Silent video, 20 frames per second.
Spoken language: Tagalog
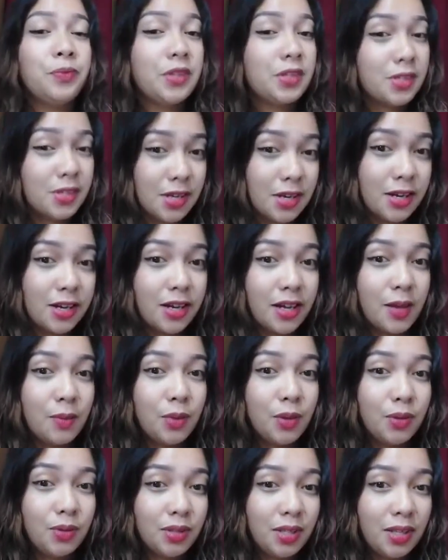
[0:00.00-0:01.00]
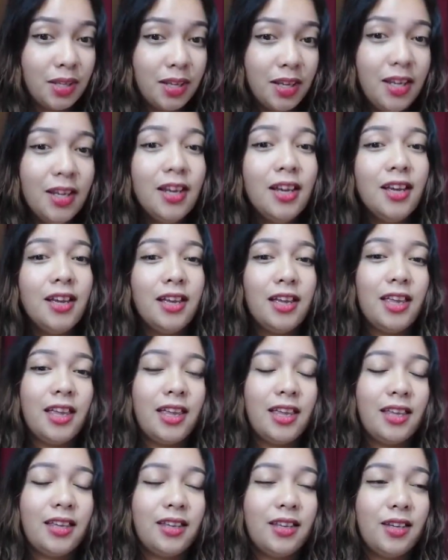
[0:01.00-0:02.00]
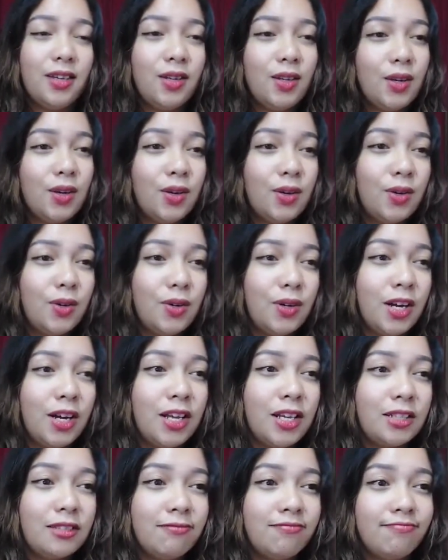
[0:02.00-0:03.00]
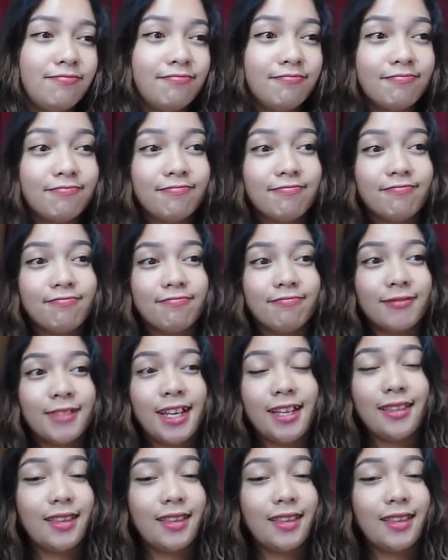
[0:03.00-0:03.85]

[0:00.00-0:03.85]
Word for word: sa MOT. And, you know, and I